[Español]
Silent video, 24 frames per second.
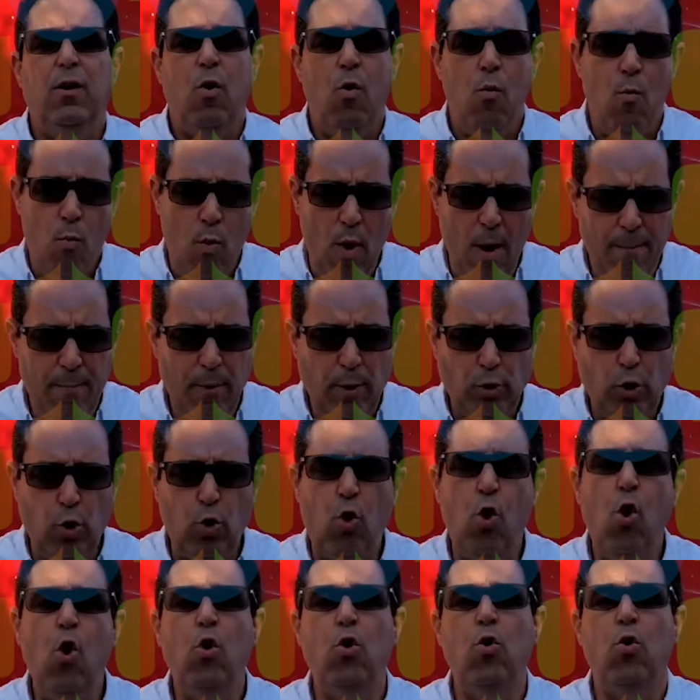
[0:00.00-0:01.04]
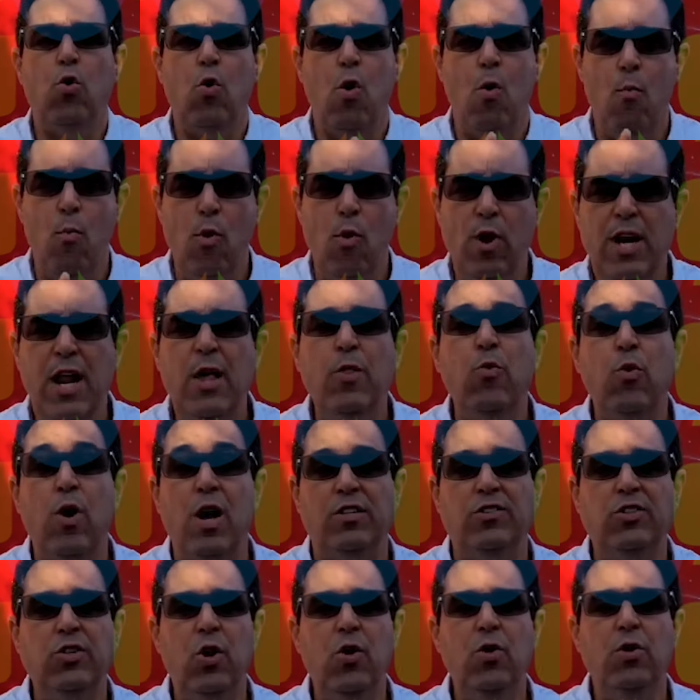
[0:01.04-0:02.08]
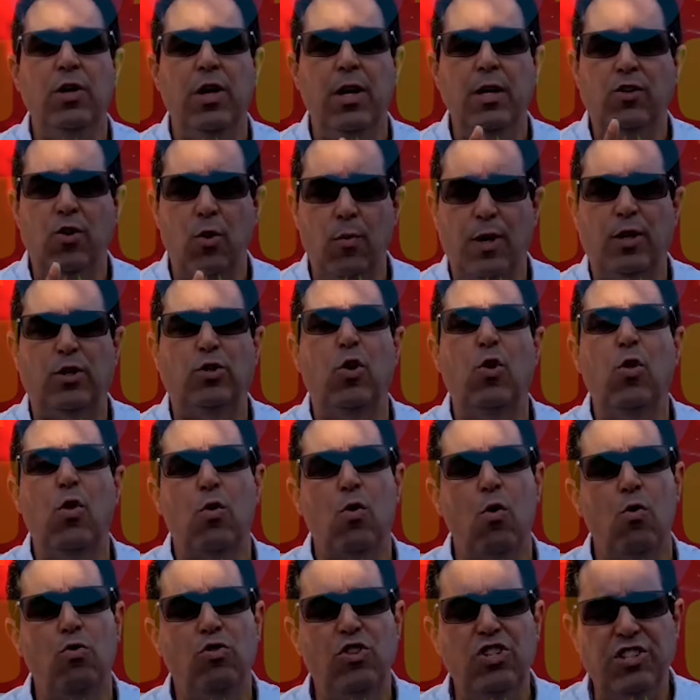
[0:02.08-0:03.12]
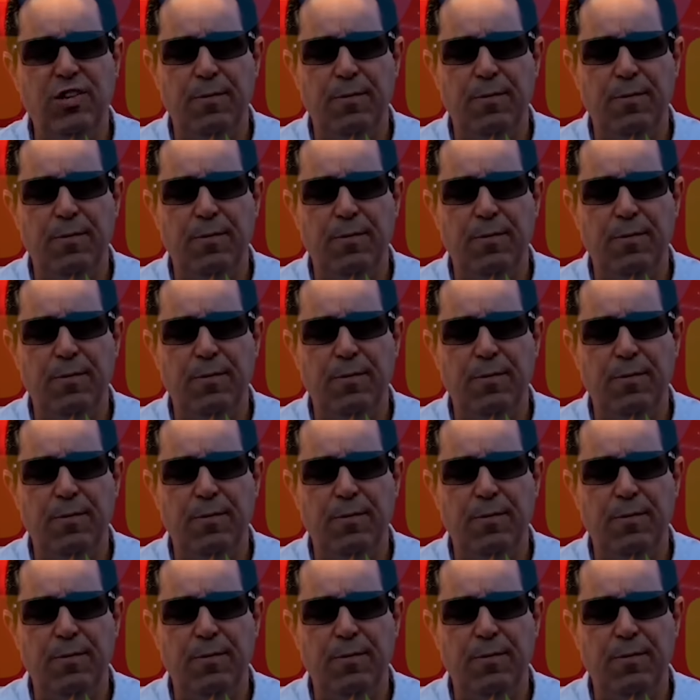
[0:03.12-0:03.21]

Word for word: con buen protocolo, con buena educación y sobre todo con